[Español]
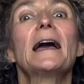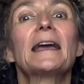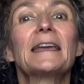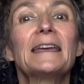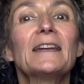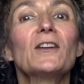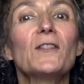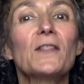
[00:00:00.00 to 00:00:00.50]

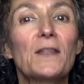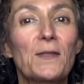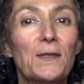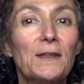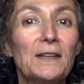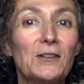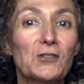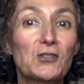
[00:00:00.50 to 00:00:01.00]
Quiero
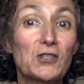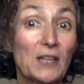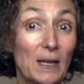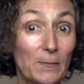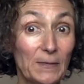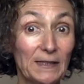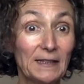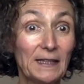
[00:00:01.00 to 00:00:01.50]
deciros
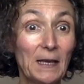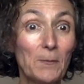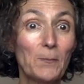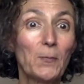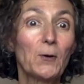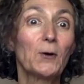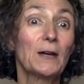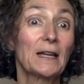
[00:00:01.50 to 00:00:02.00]
que mi
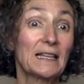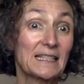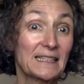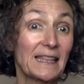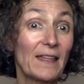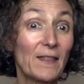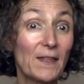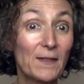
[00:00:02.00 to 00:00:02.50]
tiempo
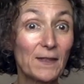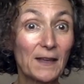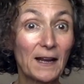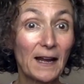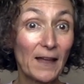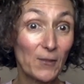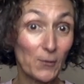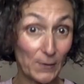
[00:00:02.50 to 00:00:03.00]
está
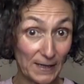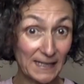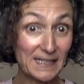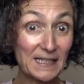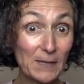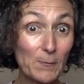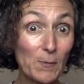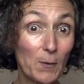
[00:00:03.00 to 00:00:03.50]
dedicado en
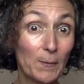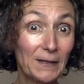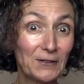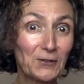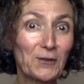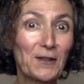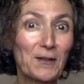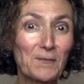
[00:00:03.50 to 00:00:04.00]
este
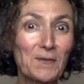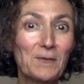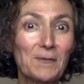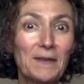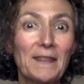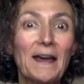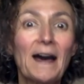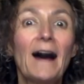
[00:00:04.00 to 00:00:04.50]
momento de mi
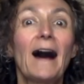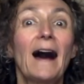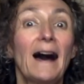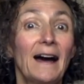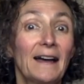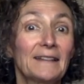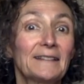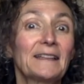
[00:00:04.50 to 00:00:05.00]
vida
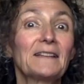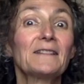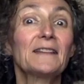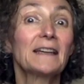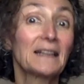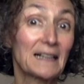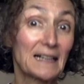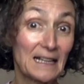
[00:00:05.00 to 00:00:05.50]
a
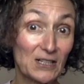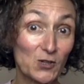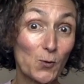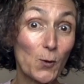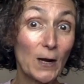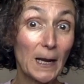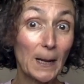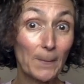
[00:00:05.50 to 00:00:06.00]
atender la
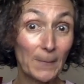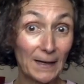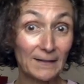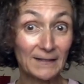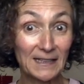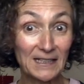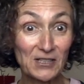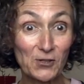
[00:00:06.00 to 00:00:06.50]
escuela
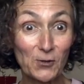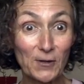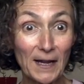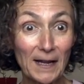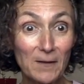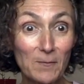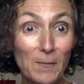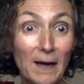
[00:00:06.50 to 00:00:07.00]
Plantas con
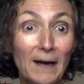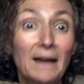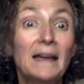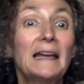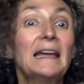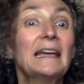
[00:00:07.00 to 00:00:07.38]
Alma